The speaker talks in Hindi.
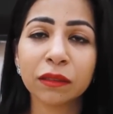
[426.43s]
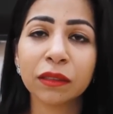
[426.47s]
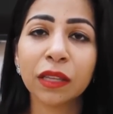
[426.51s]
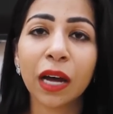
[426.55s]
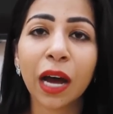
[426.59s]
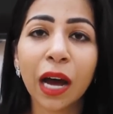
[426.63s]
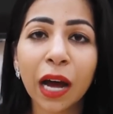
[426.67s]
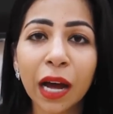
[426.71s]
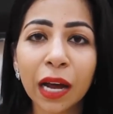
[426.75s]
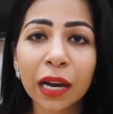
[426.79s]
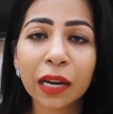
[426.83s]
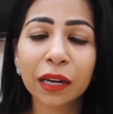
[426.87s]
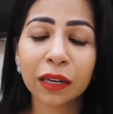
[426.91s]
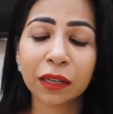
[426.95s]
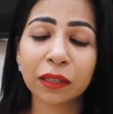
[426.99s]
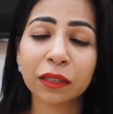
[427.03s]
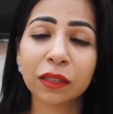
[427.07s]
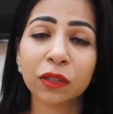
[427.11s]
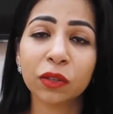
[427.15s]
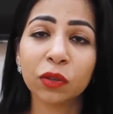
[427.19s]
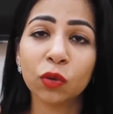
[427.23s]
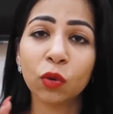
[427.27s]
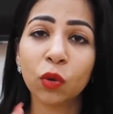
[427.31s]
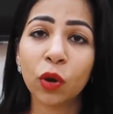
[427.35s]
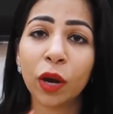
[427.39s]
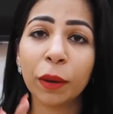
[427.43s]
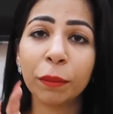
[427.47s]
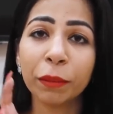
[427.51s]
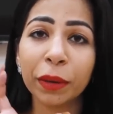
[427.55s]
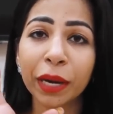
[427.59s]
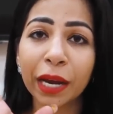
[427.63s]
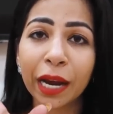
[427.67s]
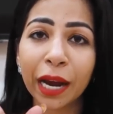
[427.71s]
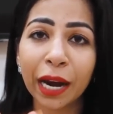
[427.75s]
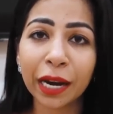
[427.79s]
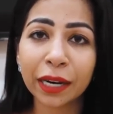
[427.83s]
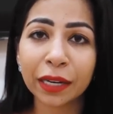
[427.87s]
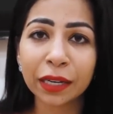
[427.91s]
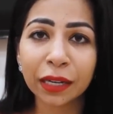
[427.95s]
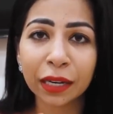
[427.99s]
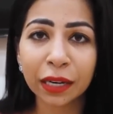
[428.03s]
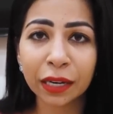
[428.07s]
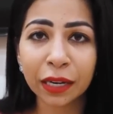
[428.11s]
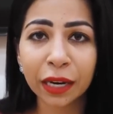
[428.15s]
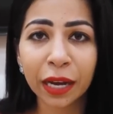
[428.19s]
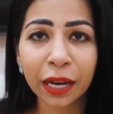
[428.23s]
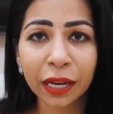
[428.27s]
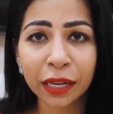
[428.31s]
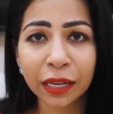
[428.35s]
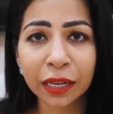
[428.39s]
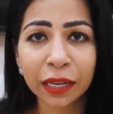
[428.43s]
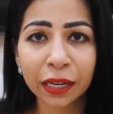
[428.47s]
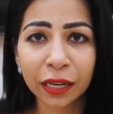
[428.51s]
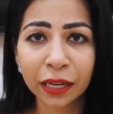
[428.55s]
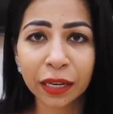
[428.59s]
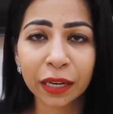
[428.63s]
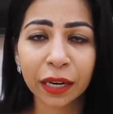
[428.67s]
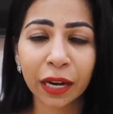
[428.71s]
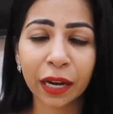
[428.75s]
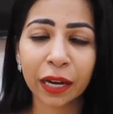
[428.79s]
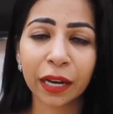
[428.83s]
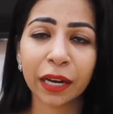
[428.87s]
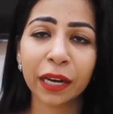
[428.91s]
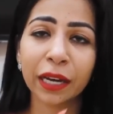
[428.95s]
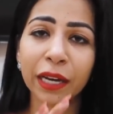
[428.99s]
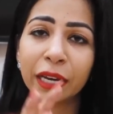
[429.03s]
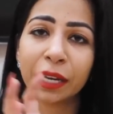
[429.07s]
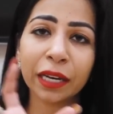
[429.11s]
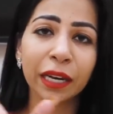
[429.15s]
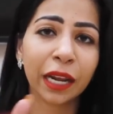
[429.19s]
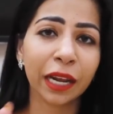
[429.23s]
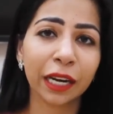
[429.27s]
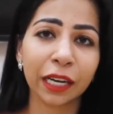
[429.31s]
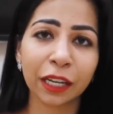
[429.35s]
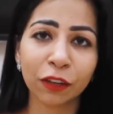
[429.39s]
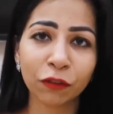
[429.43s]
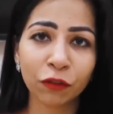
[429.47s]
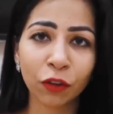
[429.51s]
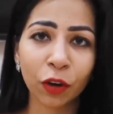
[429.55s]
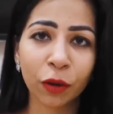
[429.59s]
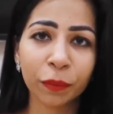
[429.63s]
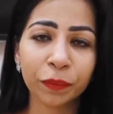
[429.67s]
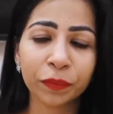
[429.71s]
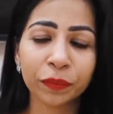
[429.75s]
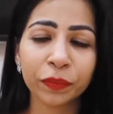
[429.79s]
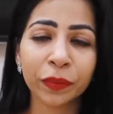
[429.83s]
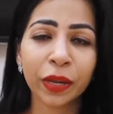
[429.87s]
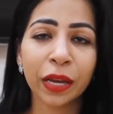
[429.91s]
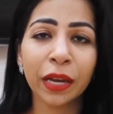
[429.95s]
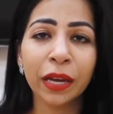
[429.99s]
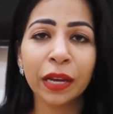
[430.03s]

दाल को हमने ऐड करना ही करना है इन एनी फॉर्म